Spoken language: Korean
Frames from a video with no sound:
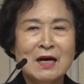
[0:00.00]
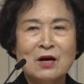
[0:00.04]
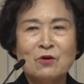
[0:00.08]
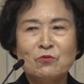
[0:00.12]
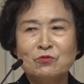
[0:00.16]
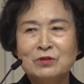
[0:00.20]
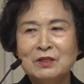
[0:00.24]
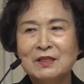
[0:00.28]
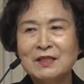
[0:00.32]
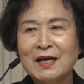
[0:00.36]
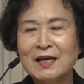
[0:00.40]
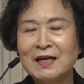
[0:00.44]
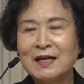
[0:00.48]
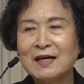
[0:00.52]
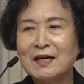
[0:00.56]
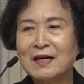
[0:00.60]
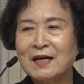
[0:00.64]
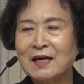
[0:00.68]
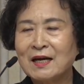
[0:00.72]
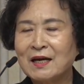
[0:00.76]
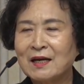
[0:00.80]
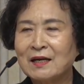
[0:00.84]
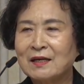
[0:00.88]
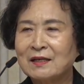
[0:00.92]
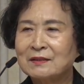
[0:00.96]

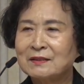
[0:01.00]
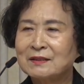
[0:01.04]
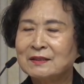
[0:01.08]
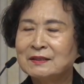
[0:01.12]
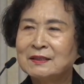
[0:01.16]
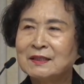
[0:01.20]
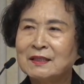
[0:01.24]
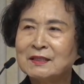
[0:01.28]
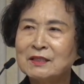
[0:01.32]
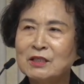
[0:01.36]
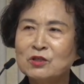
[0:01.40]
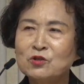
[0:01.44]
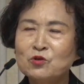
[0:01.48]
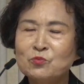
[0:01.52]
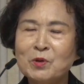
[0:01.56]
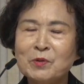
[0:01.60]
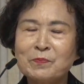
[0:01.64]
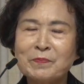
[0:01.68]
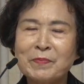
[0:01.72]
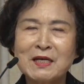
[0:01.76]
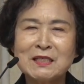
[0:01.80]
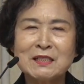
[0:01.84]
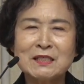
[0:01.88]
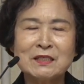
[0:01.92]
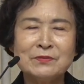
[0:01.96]
우리나라가 이제
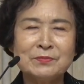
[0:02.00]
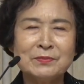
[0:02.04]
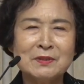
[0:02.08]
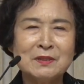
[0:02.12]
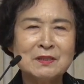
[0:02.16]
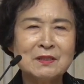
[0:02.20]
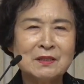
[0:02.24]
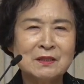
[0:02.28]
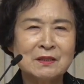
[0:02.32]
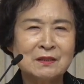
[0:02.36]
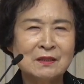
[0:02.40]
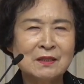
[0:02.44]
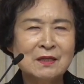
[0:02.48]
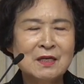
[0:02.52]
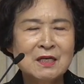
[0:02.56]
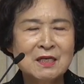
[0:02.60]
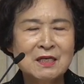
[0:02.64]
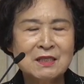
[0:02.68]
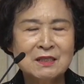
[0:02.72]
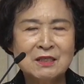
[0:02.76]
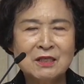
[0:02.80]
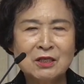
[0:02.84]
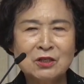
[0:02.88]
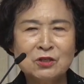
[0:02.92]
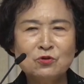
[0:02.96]
1982년
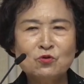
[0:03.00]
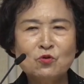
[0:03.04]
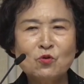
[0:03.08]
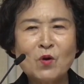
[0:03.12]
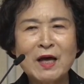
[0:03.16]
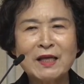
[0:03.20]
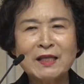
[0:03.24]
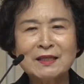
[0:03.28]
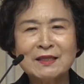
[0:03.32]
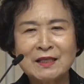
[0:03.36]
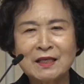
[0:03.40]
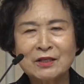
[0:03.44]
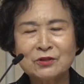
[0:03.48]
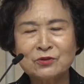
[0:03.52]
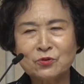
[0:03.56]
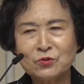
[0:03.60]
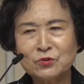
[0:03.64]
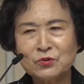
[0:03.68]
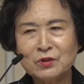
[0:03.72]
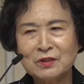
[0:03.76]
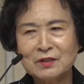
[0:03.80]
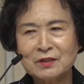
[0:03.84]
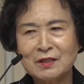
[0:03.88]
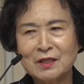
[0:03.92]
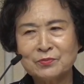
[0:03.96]
전두환
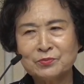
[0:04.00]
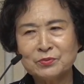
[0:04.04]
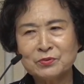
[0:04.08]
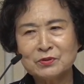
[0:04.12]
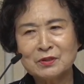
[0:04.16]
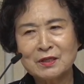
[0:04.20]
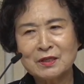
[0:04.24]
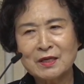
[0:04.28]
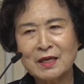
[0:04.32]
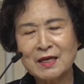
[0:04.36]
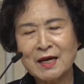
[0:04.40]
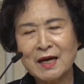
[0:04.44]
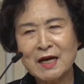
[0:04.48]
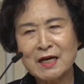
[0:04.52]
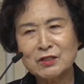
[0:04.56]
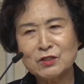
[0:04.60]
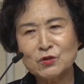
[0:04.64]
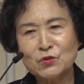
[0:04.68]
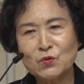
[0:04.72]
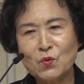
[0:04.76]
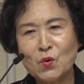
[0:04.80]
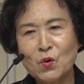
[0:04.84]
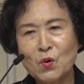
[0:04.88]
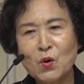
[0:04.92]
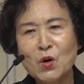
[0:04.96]
대통령 때부터
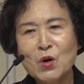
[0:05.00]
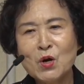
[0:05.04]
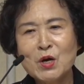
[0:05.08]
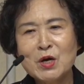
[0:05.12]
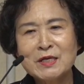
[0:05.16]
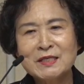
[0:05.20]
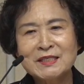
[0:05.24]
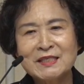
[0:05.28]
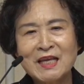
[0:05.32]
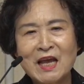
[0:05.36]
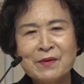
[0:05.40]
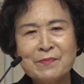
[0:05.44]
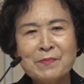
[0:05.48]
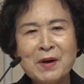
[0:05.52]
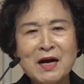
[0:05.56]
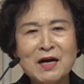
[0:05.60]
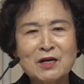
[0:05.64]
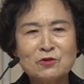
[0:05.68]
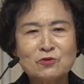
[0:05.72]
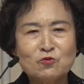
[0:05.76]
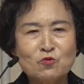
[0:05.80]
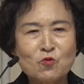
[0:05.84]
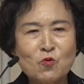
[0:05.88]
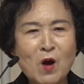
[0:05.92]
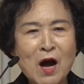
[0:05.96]
해가지고
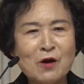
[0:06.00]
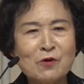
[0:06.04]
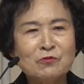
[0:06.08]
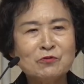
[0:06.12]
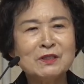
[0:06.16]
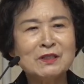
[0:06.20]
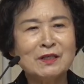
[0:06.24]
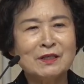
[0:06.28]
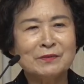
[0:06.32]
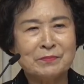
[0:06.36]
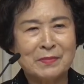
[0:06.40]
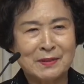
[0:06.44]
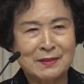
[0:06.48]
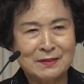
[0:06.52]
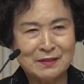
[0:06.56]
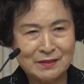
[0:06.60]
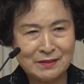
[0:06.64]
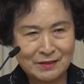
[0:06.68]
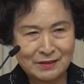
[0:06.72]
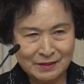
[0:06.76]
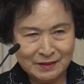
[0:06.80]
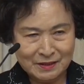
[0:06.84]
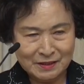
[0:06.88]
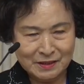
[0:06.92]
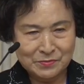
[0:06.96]
새마을 유아원이
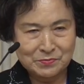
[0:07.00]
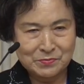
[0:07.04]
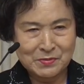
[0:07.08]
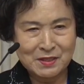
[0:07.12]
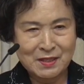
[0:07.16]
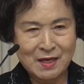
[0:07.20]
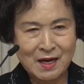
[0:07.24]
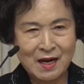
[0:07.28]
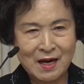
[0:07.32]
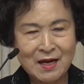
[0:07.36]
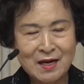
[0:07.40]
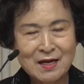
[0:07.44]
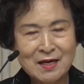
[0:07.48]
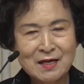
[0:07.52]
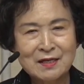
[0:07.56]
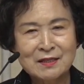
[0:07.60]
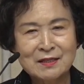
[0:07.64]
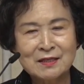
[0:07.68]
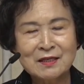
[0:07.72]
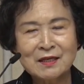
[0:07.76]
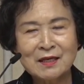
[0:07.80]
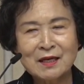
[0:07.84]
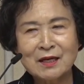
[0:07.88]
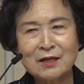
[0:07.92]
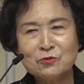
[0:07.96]
만들어졌습니다.
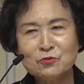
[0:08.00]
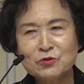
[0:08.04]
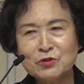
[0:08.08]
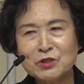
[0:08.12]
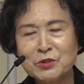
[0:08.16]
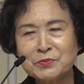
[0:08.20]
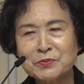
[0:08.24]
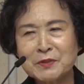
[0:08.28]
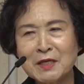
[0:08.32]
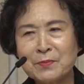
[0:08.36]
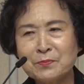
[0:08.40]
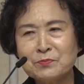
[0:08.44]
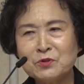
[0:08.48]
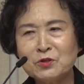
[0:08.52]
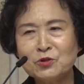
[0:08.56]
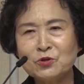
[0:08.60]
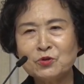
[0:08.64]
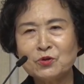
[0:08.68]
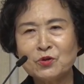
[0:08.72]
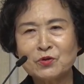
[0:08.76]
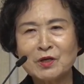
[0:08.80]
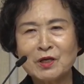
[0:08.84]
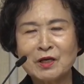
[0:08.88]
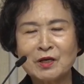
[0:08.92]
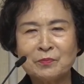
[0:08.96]
그게
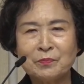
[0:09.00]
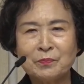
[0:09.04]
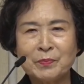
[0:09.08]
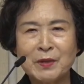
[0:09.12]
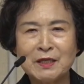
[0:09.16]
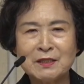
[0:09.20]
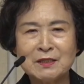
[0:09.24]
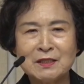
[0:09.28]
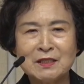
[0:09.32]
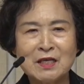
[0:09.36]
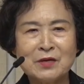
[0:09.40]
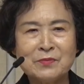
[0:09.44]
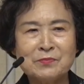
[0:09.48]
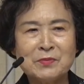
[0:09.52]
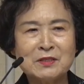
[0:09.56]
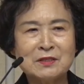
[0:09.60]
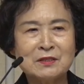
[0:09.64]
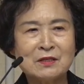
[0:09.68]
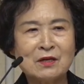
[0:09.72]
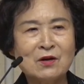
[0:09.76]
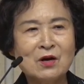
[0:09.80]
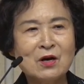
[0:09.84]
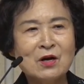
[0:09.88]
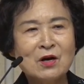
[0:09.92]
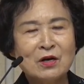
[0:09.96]
93년도에
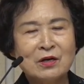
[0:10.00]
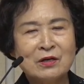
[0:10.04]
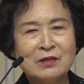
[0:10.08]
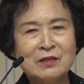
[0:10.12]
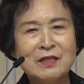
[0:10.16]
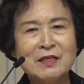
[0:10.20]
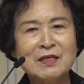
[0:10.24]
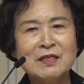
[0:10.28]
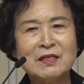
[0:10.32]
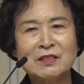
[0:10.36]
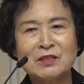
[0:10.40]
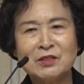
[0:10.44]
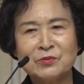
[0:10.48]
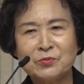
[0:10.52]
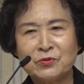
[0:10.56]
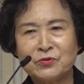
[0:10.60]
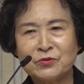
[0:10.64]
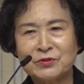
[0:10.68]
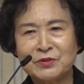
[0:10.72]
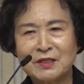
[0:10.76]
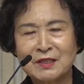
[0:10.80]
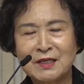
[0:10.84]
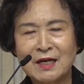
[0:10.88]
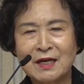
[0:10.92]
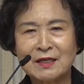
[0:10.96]
폐지되면서 어린이집으로
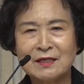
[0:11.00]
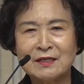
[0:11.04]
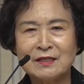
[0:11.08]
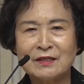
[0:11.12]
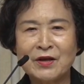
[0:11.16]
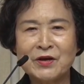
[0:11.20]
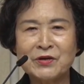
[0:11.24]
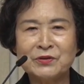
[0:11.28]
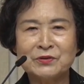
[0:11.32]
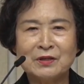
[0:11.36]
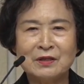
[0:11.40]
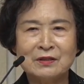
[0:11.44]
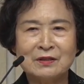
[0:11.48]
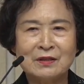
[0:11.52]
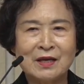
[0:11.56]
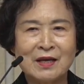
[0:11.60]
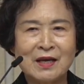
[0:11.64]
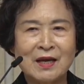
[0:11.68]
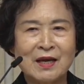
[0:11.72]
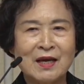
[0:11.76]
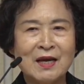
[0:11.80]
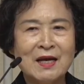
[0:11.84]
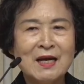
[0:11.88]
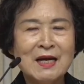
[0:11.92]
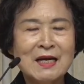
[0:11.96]
전환이 되었는데